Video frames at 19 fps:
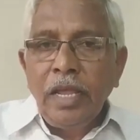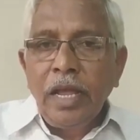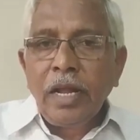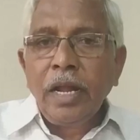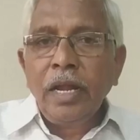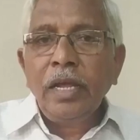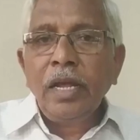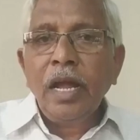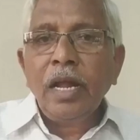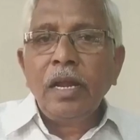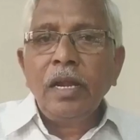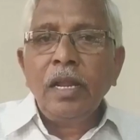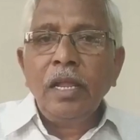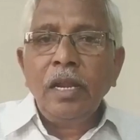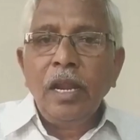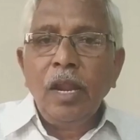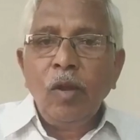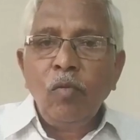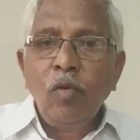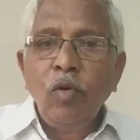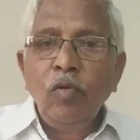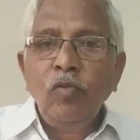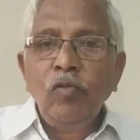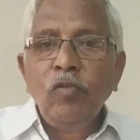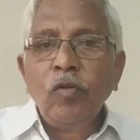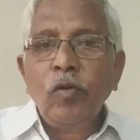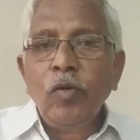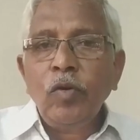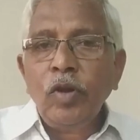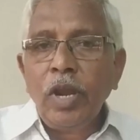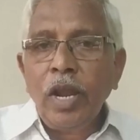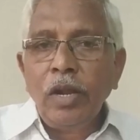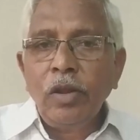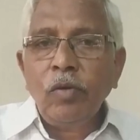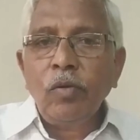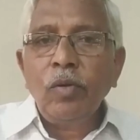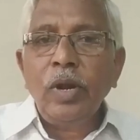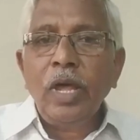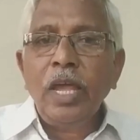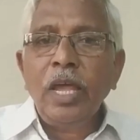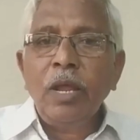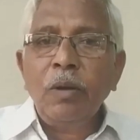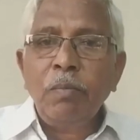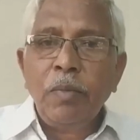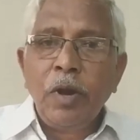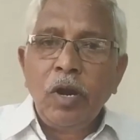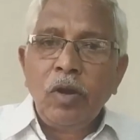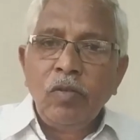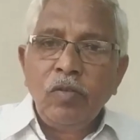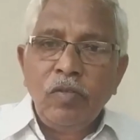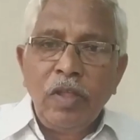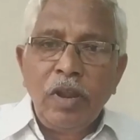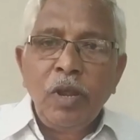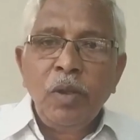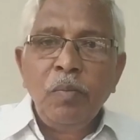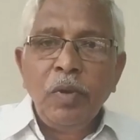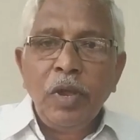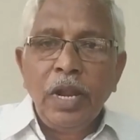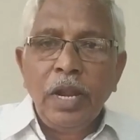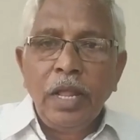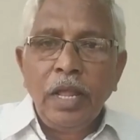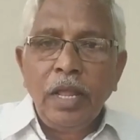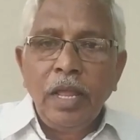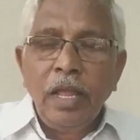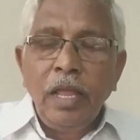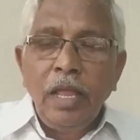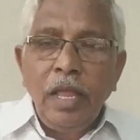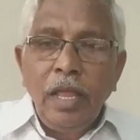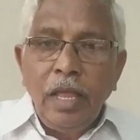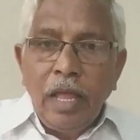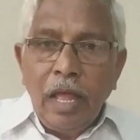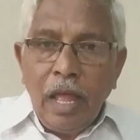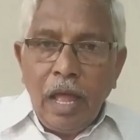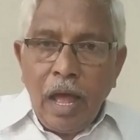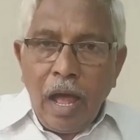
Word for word: దాన్ని ఎక్కడికక్కడ నిల్వ ఉంచుకోవటానికి కూడా ఏర్పాట్లు జరిగిపోయినాయి